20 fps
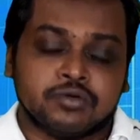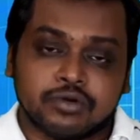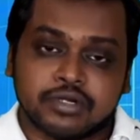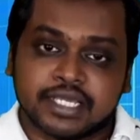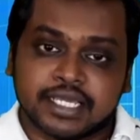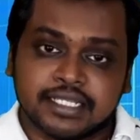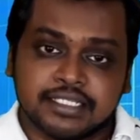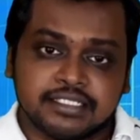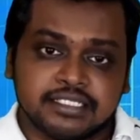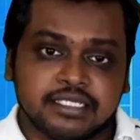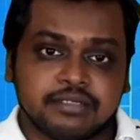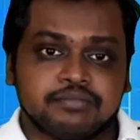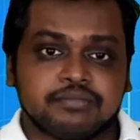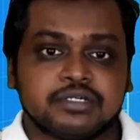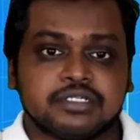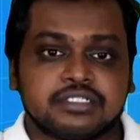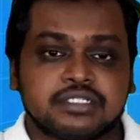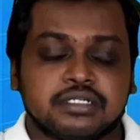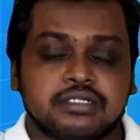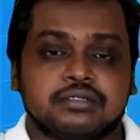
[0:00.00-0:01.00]
ஒரு ஹெல்த்தி
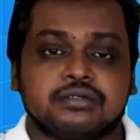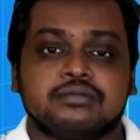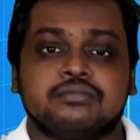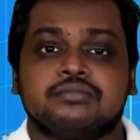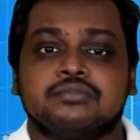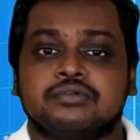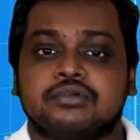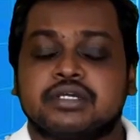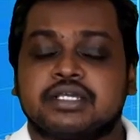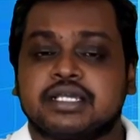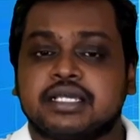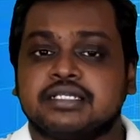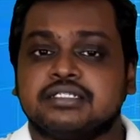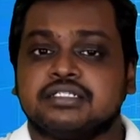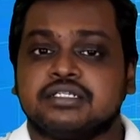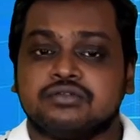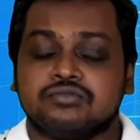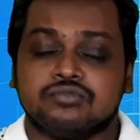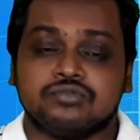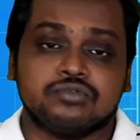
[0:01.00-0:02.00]
பர்சனுக்கும் ஒரு
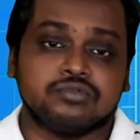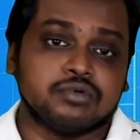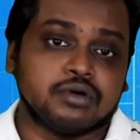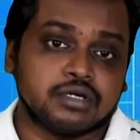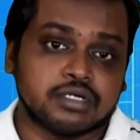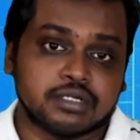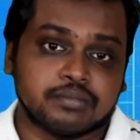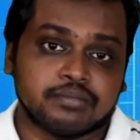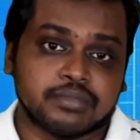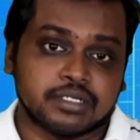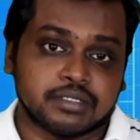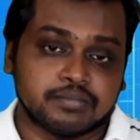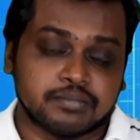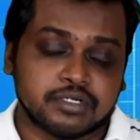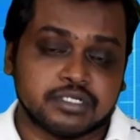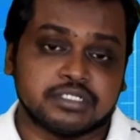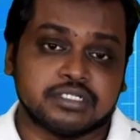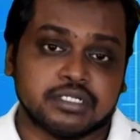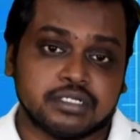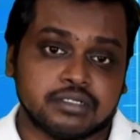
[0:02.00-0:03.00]
கேன்சர் உருவாகிற ப
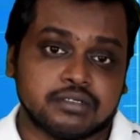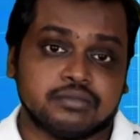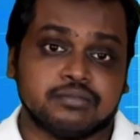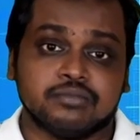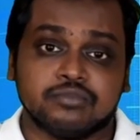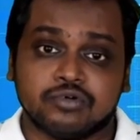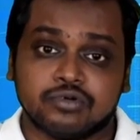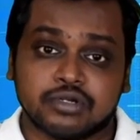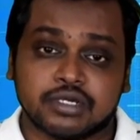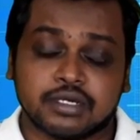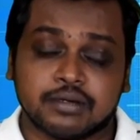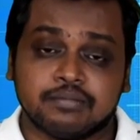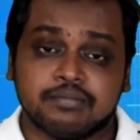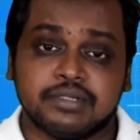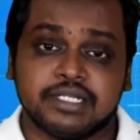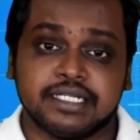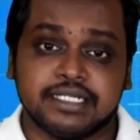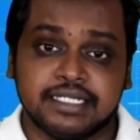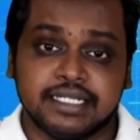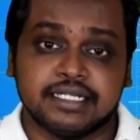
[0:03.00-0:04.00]
பர்சனுக்கும் ஒரு
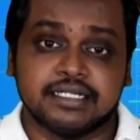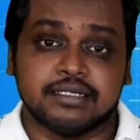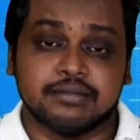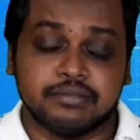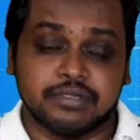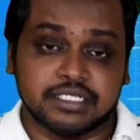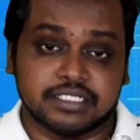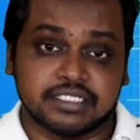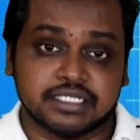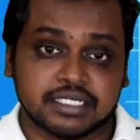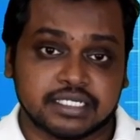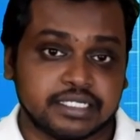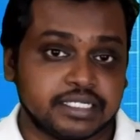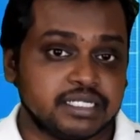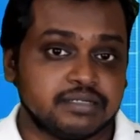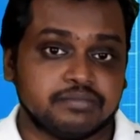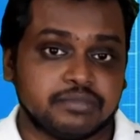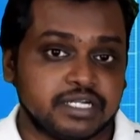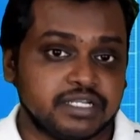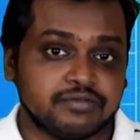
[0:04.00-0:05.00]
கம்ப்ளீட் டேட்டா பேஸை
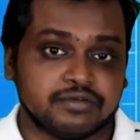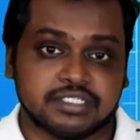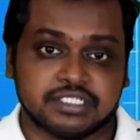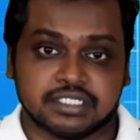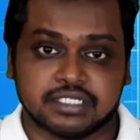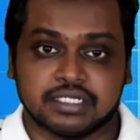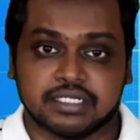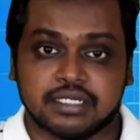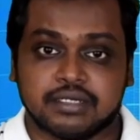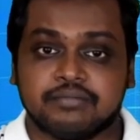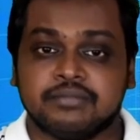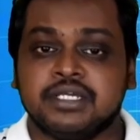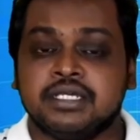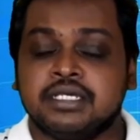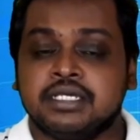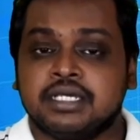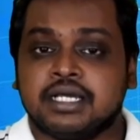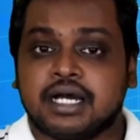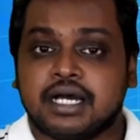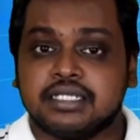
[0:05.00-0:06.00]
க்ரியேட் பண்ணி வச்சுருக்கலாம்
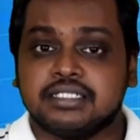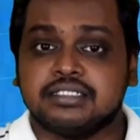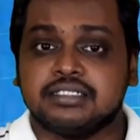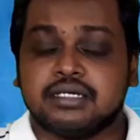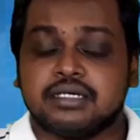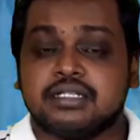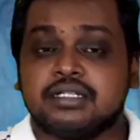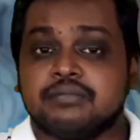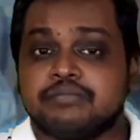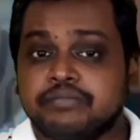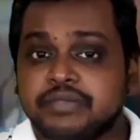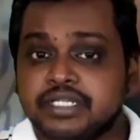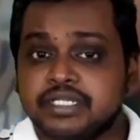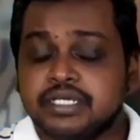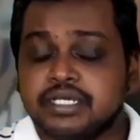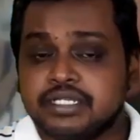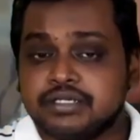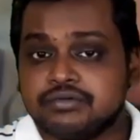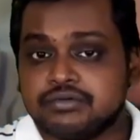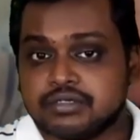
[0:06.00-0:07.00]
அதனால
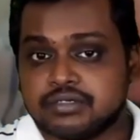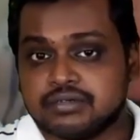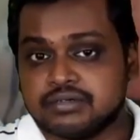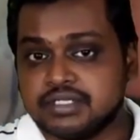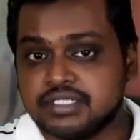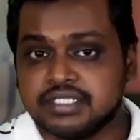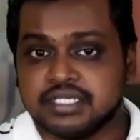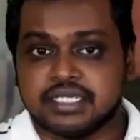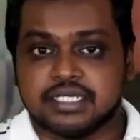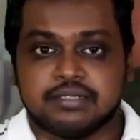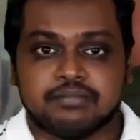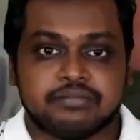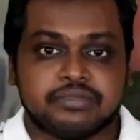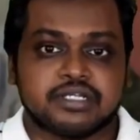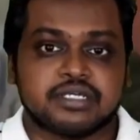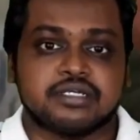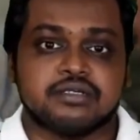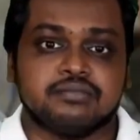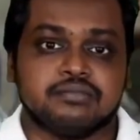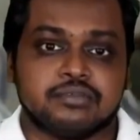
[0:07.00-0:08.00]
பின்னாடி ஒரு குழந்தைகள்
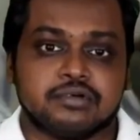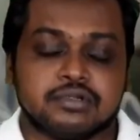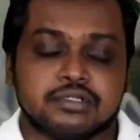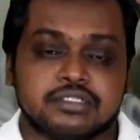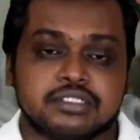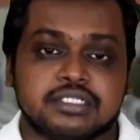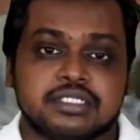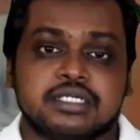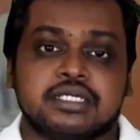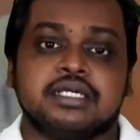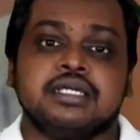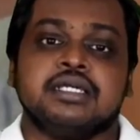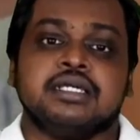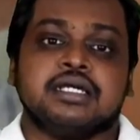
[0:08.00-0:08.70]
பிறக்கும் பொழுது